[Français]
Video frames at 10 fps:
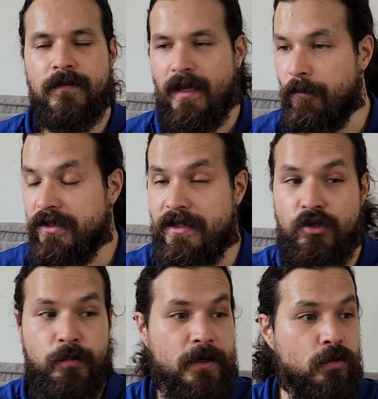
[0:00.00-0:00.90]
Et moi, c'était
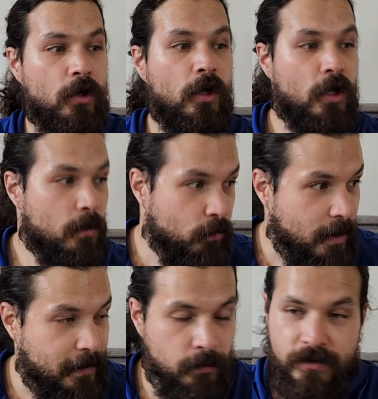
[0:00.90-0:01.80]
super dur. Mon
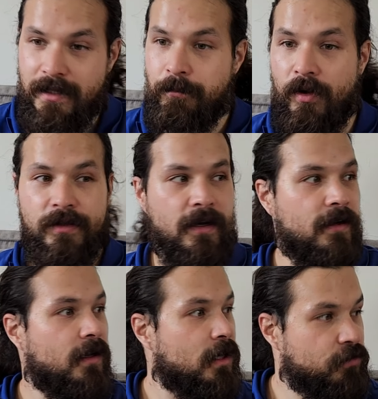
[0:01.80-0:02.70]
appartement, c'est le
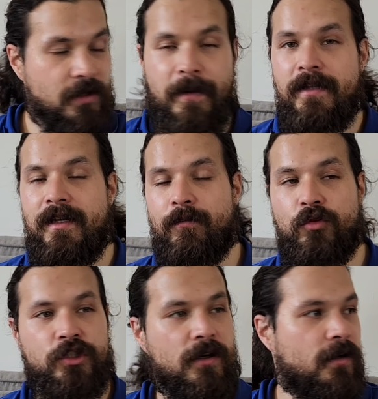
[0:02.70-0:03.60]
bordel. Je faisais pas les tiers de
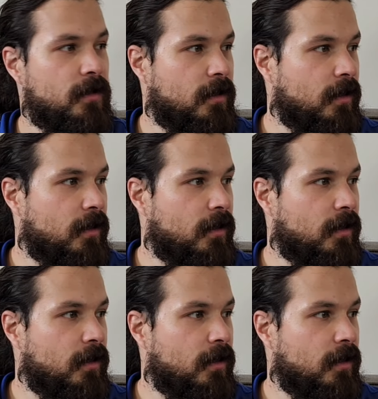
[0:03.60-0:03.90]
mon chat.